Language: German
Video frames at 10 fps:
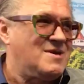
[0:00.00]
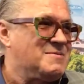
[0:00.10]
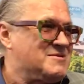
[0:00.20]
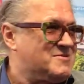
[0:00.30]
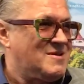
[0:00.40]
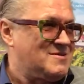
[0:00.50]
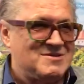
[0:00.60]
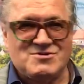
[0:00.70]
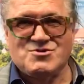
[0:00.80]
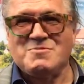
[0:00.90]
jemand äh,
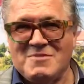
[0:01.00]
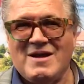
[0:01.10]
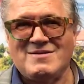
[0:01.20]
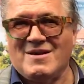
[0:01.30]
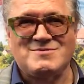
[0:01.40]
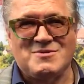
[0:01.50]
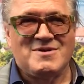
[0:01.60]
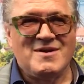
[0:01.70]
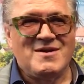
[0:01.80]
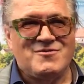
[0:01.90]
diesen Job macht. Also
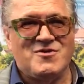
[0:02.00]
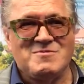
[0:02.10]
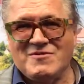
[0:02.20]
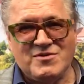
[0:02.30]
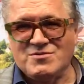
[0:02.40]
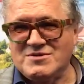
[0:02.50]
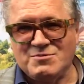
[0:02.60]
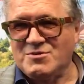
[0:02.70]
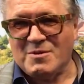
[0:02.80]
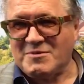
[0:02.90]
für Mafiosi
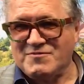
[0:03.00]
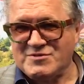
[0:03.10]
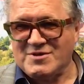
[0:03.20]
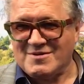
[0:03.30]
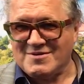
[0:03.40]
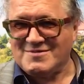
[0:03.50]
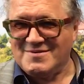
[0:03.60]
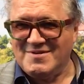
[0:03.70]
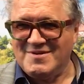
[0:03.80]
habe ich überhaupt kein Verständnis.